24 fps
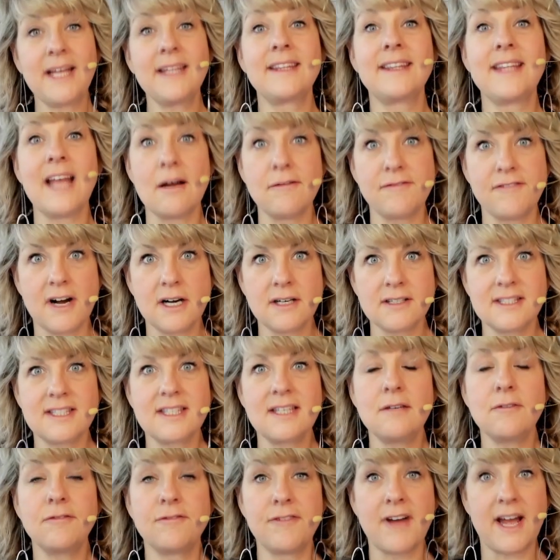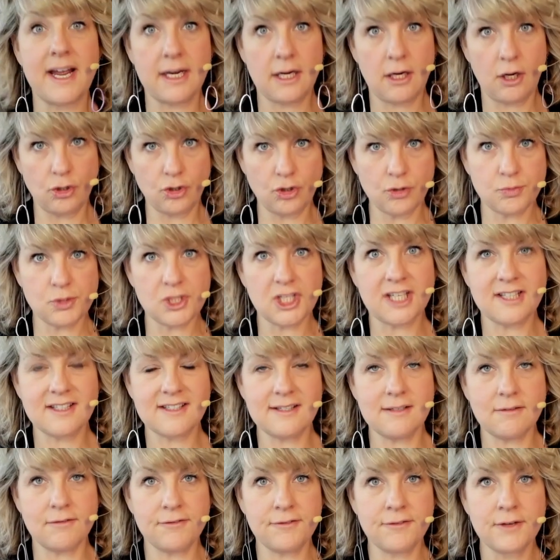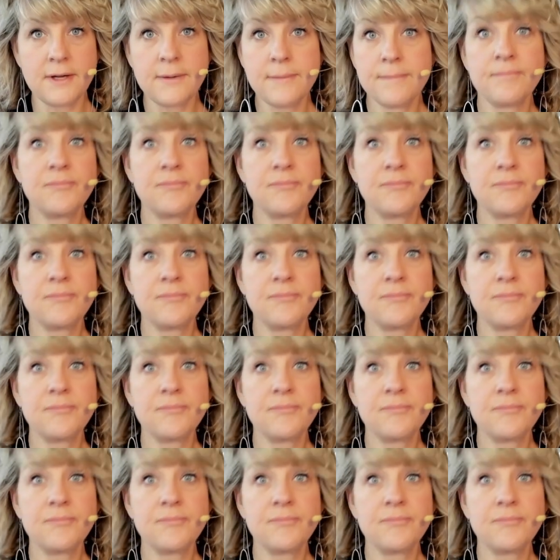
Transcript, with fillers: d'avancer vers un objectif.